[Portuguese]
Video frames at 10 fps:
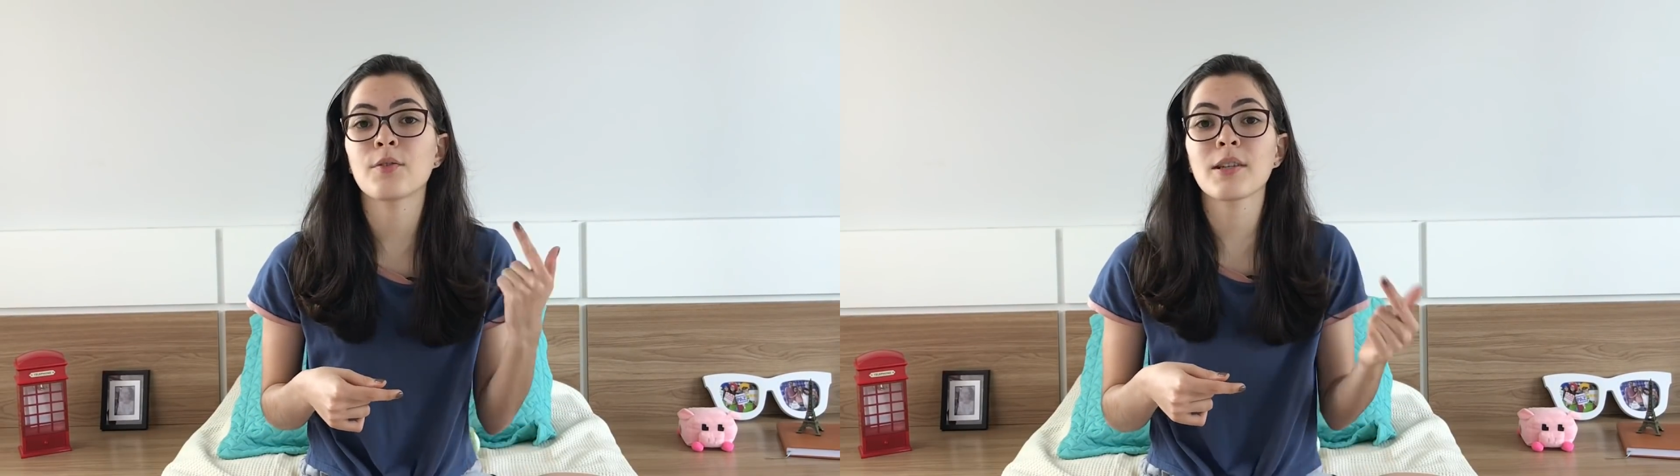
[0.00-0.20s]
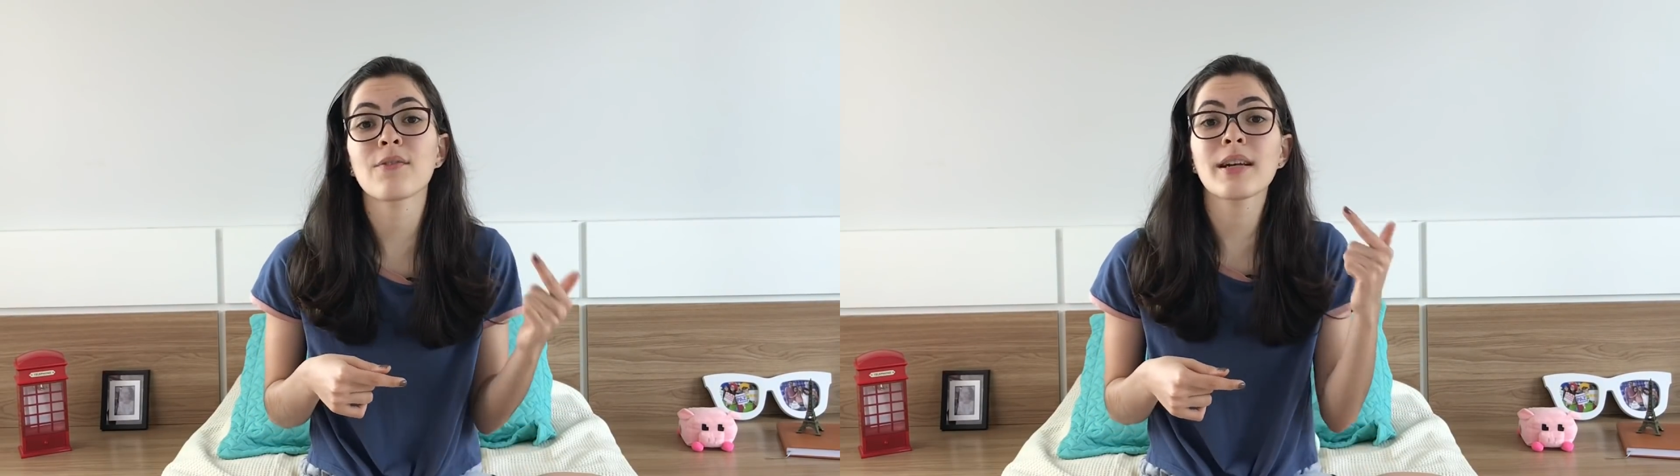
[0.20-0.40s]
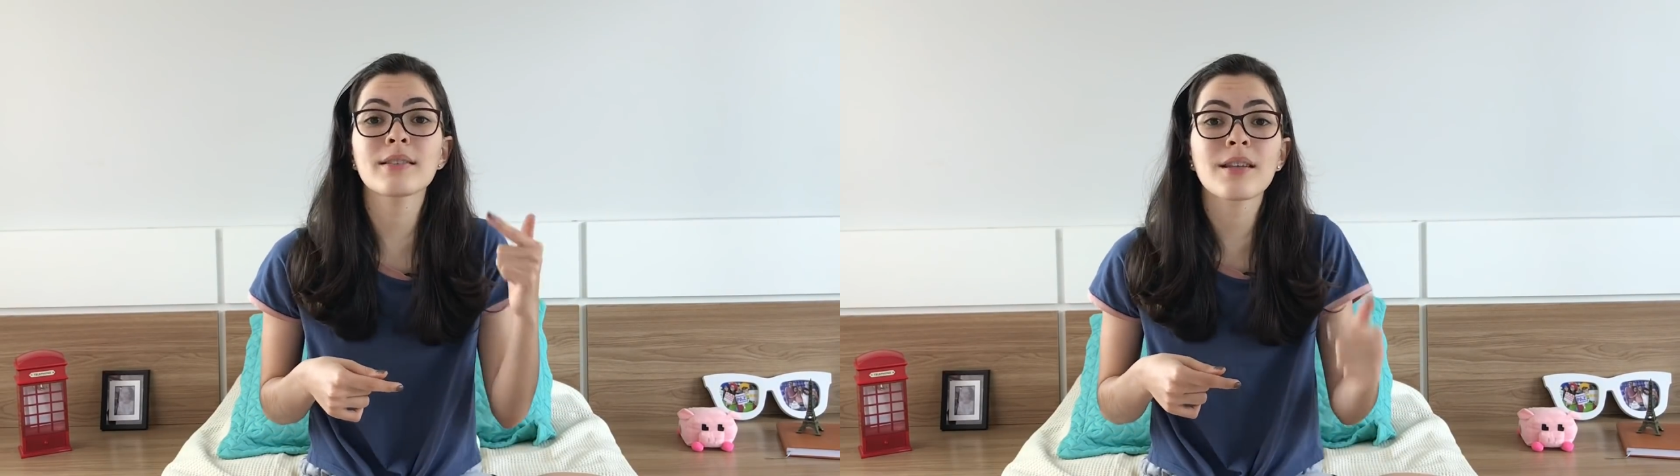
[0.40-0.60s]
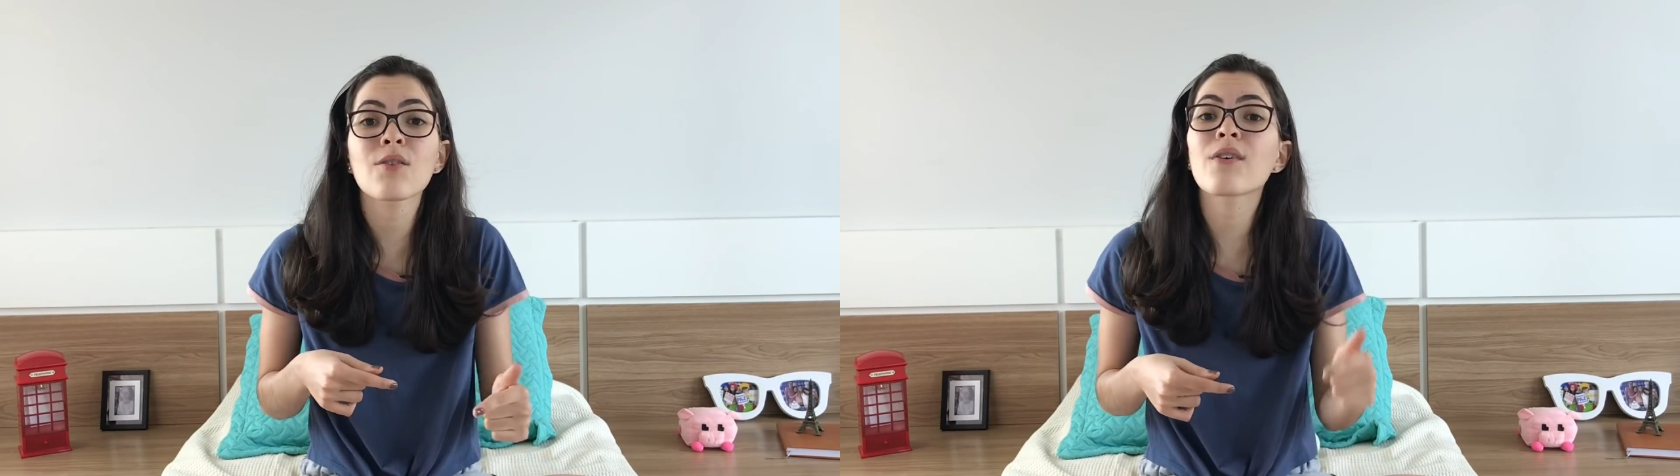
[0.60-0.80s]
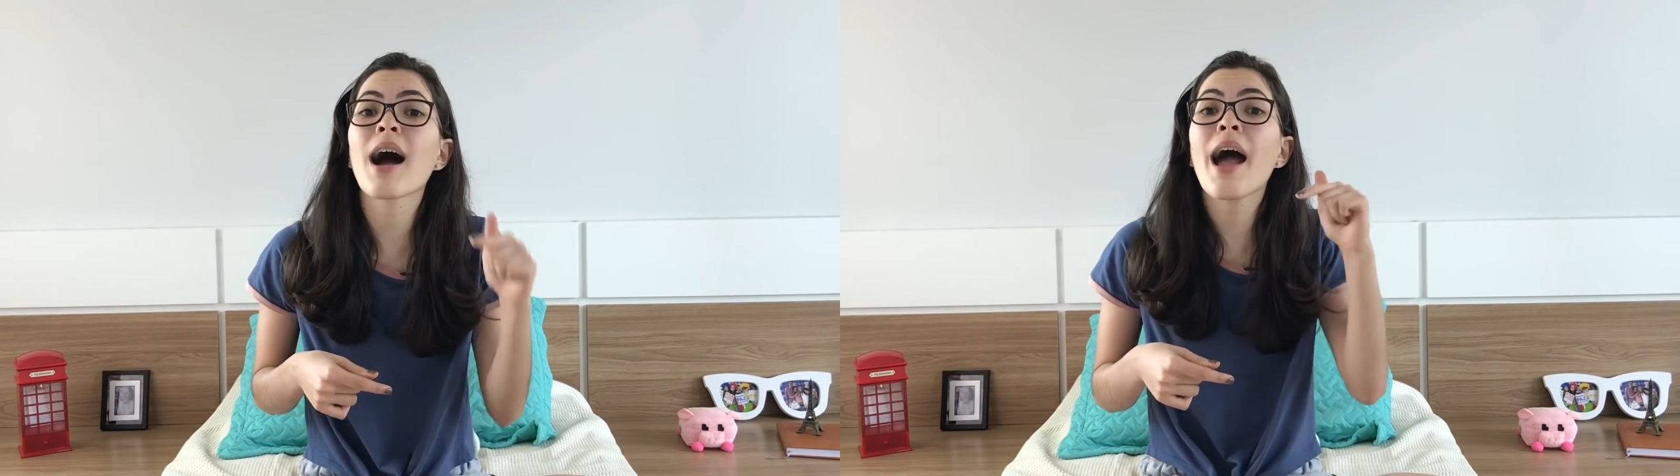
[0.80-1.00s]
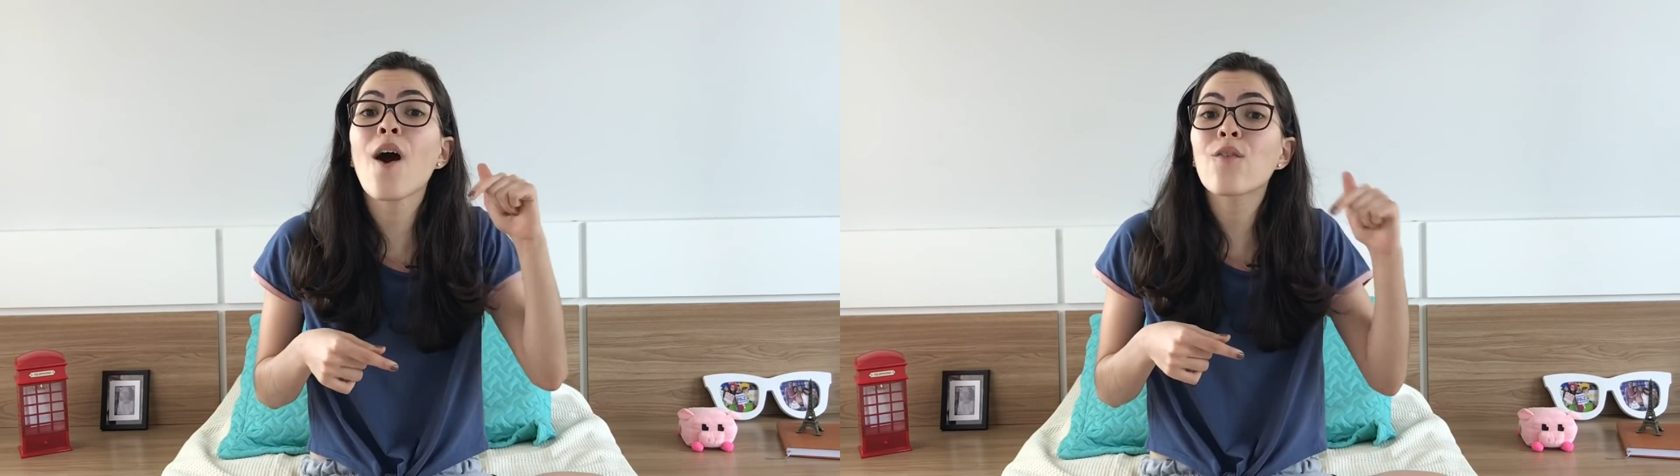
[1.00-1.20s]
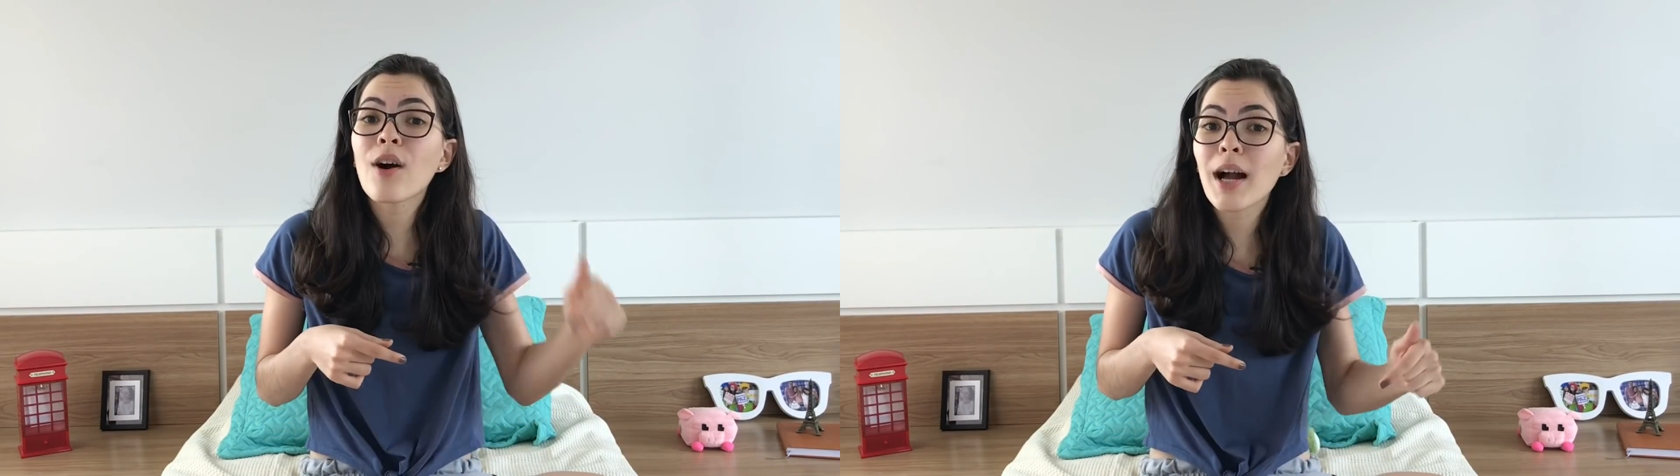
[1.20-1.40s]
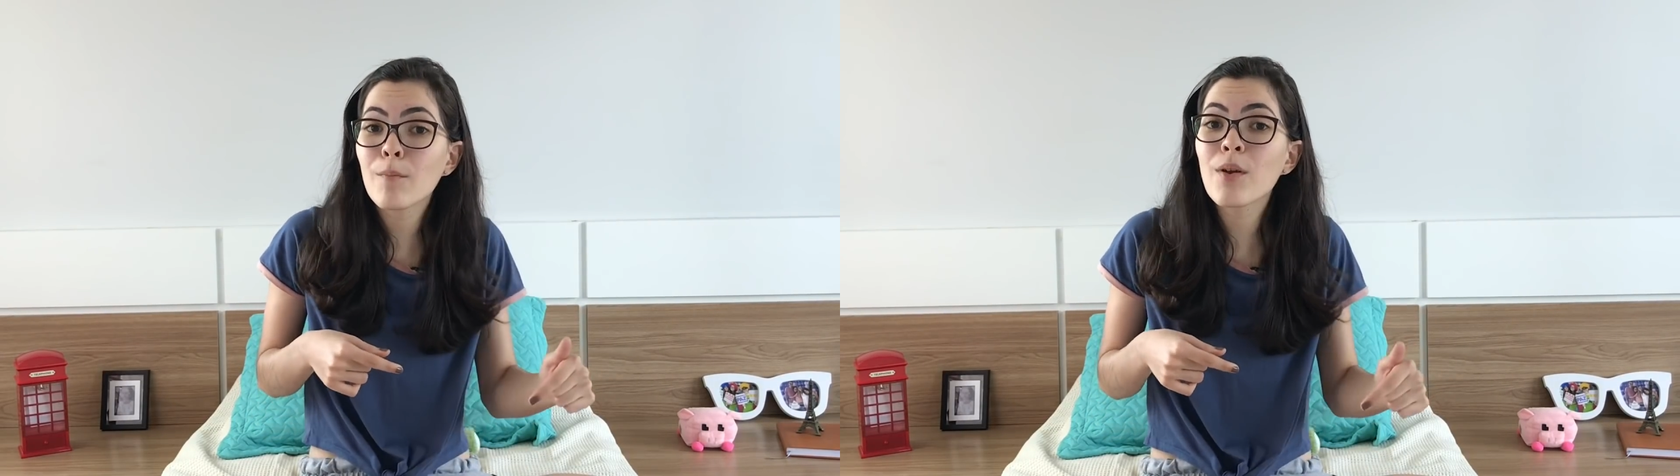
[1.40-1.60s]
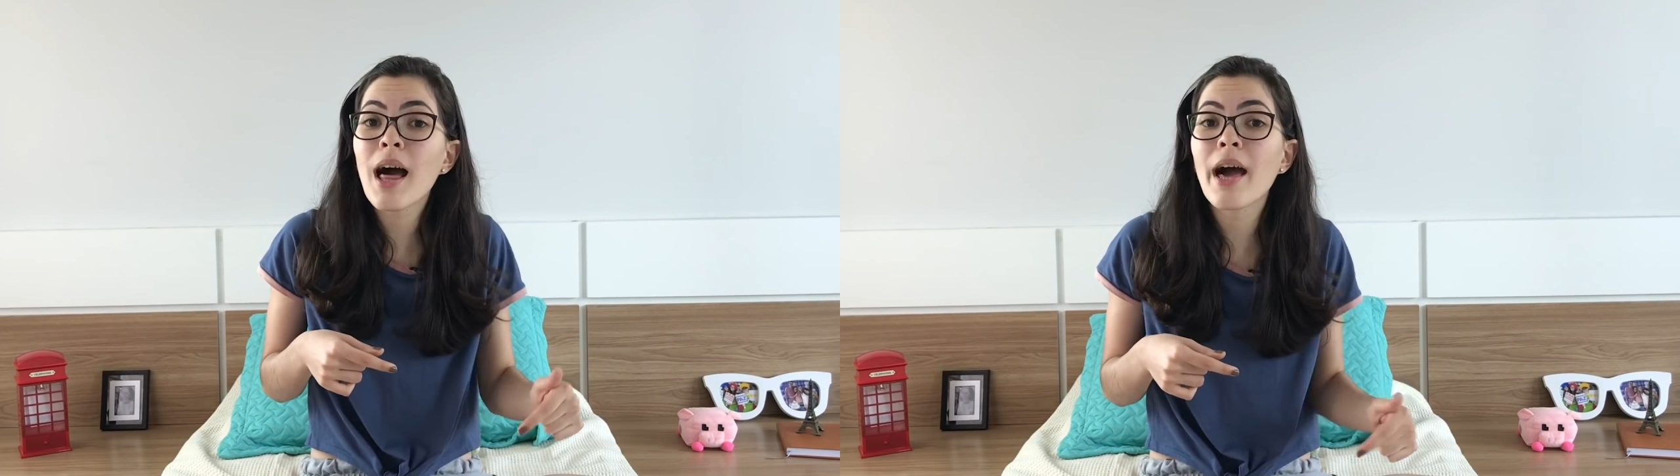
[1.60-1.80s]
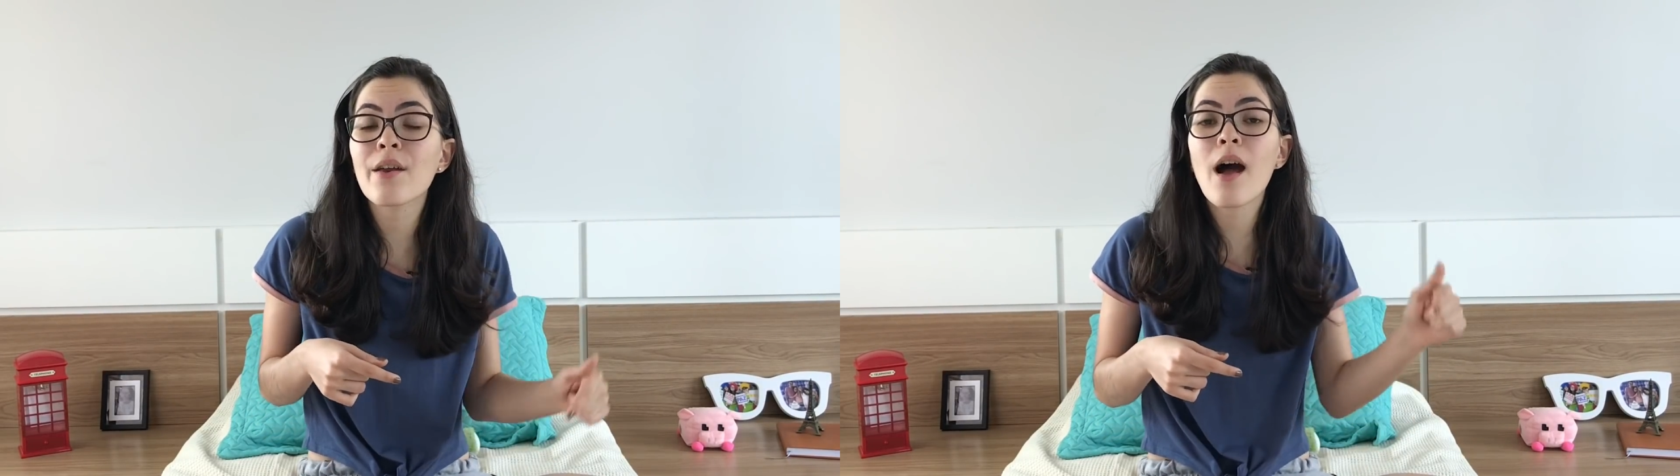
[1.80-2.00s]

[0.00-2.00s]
O que vai te salvar é o vocabulário,